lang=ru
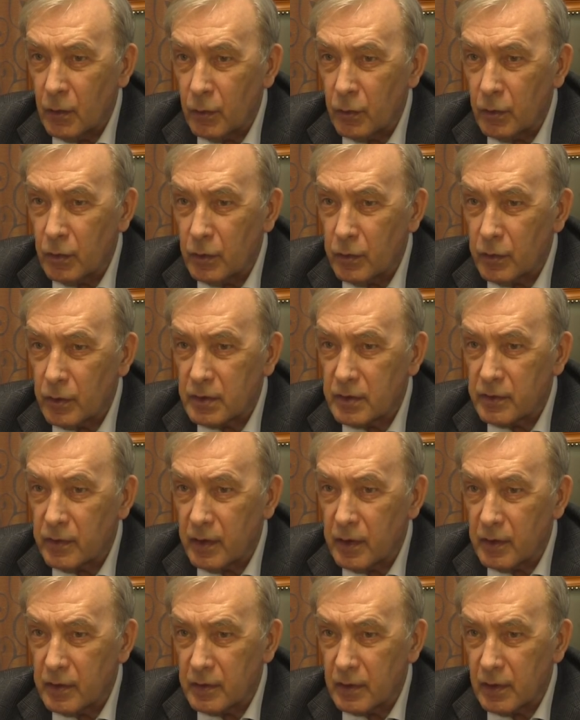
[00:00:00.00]
У него
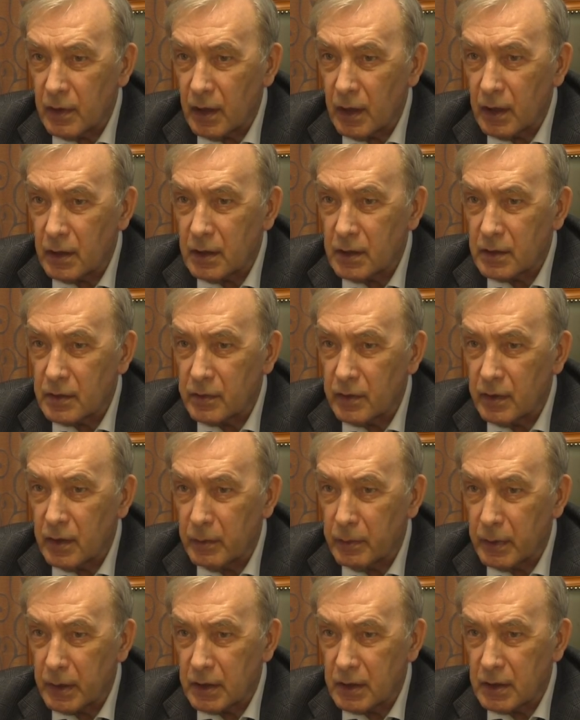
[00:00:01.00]
свои взгляды, свои
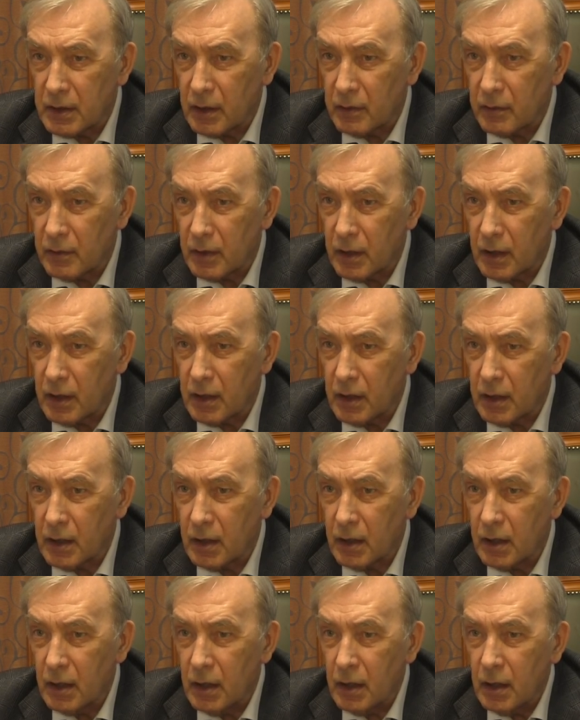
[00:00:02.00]
представления
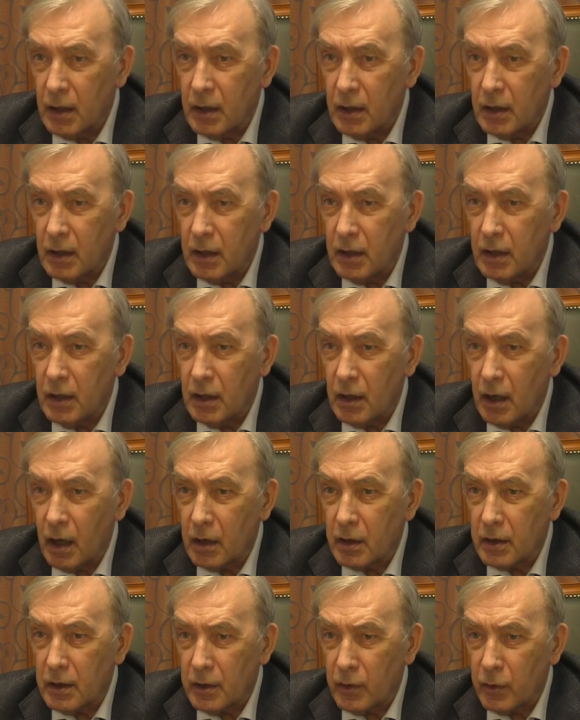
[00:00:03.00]
и
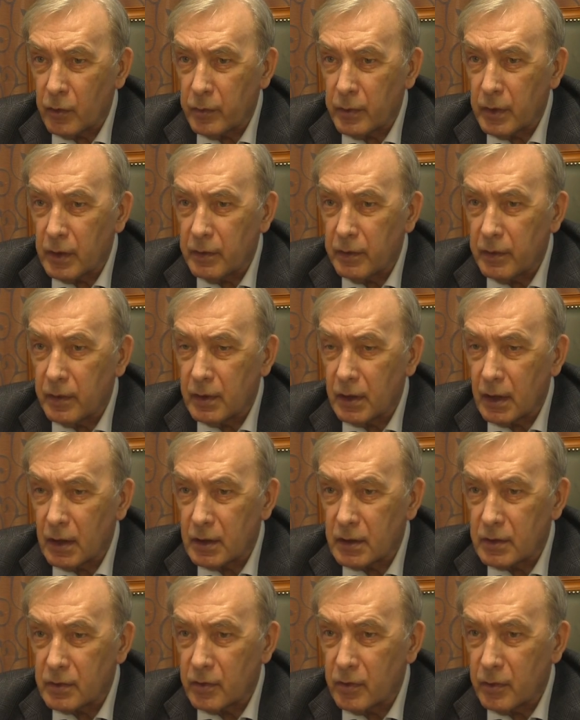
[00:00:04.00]
огромный
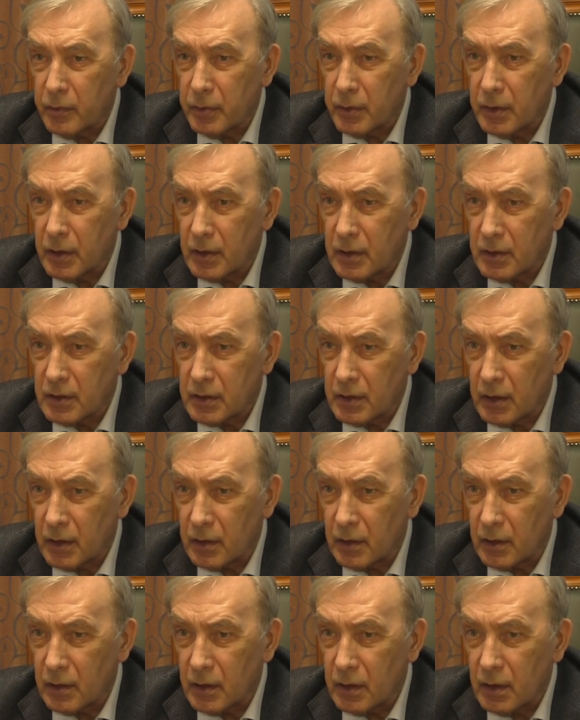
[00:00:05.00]
финансовый
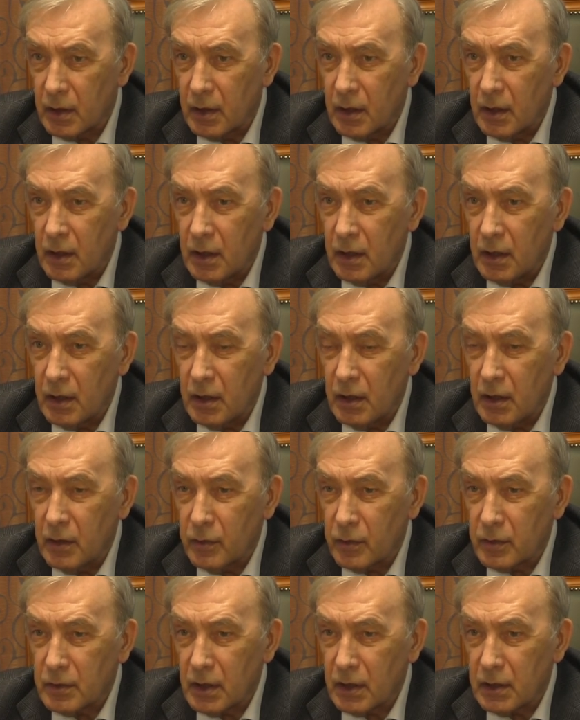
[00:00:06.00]
потенциал. И
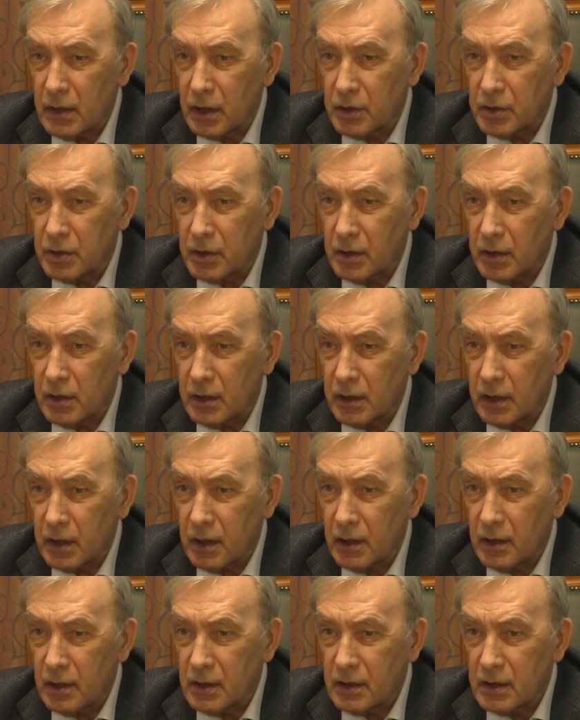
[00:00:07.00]
его задача –
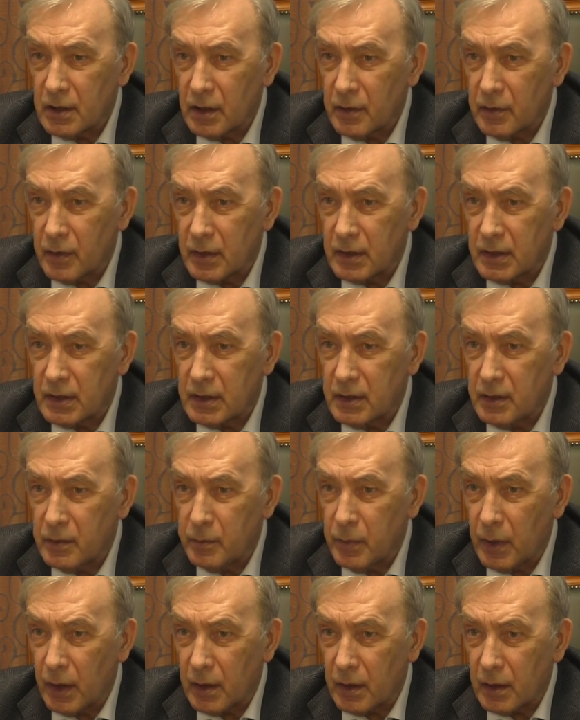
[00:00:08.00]
реализовать
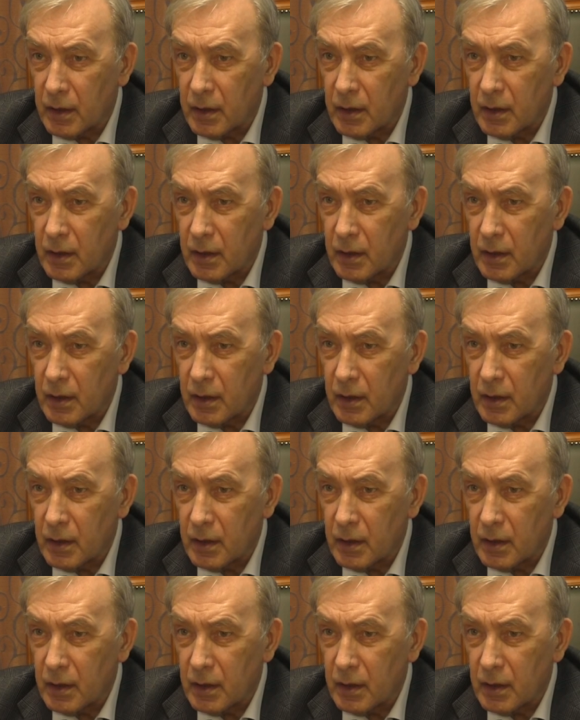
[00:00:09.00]
себя.